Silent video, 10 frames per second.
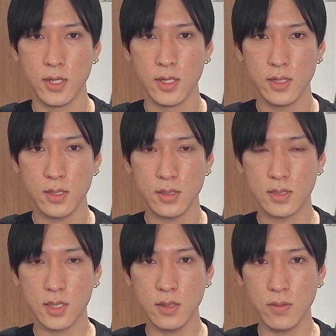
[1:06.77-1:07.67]
で、5
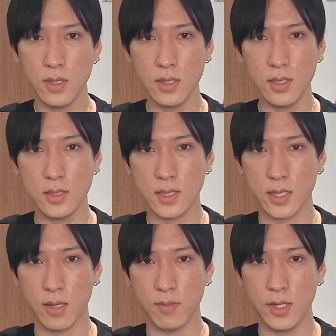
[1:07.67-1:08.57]
日移動平均線が
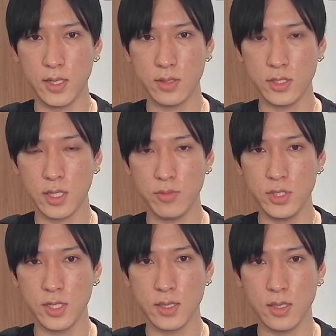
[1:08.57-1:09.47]
ね、明確に下向い
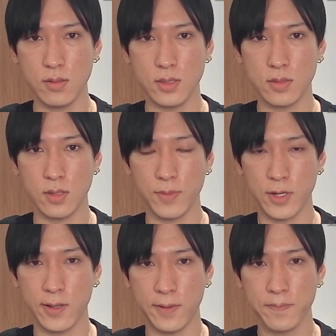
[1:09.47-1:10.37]
ちゃってるんですよね、今
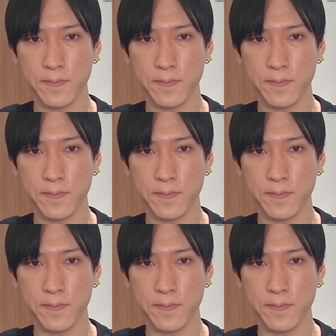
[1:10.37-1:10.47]
ね。